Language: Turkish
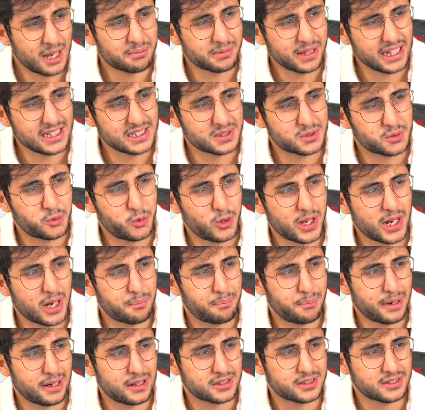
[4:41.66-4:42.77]
Sometimes what
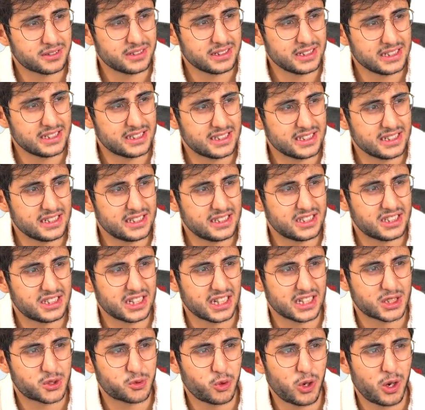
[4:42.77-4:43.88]
a person needs is
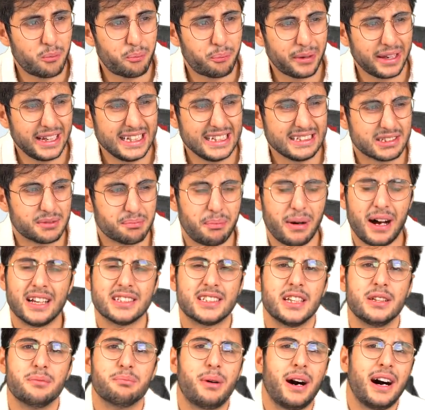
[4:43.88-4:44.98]
just one piece.
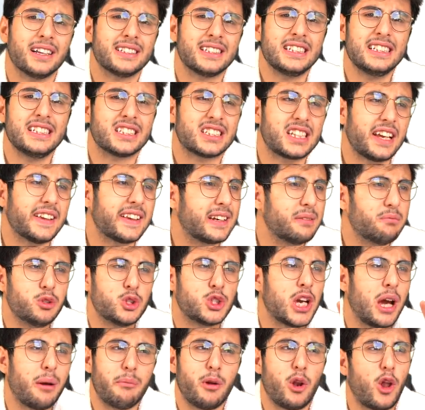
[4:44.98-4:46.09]
Bazen bazı insanların
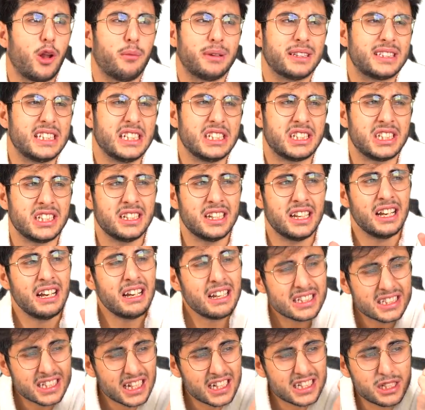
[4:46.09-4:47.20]
mükemmel olması için
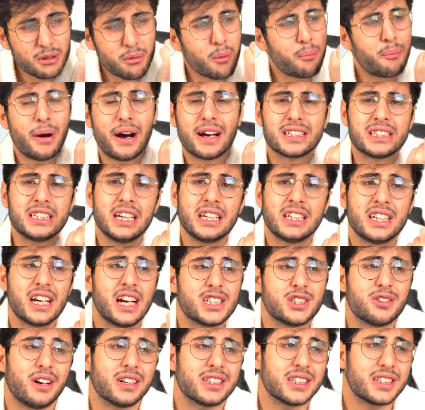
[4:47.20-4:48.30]
sadece bir parça
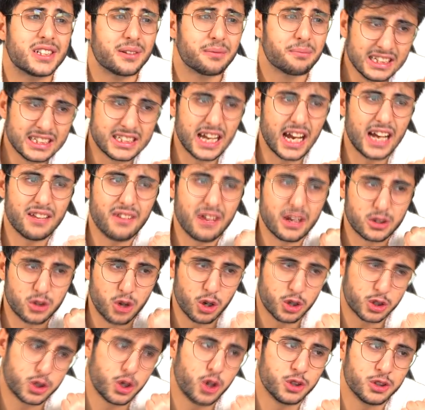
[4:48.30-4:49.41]
ihtiyacı vardır. Hikaye ve
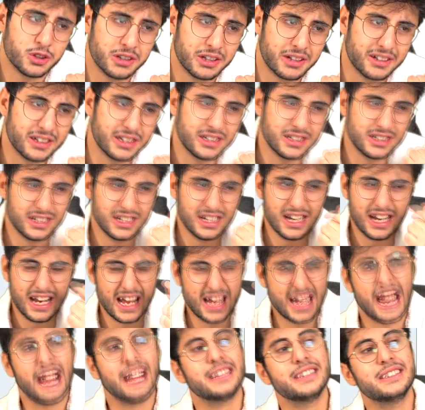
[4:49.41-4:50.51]
korku oyunları.
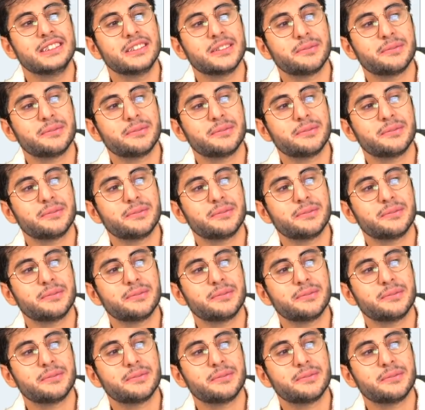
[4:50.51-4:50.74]
Eren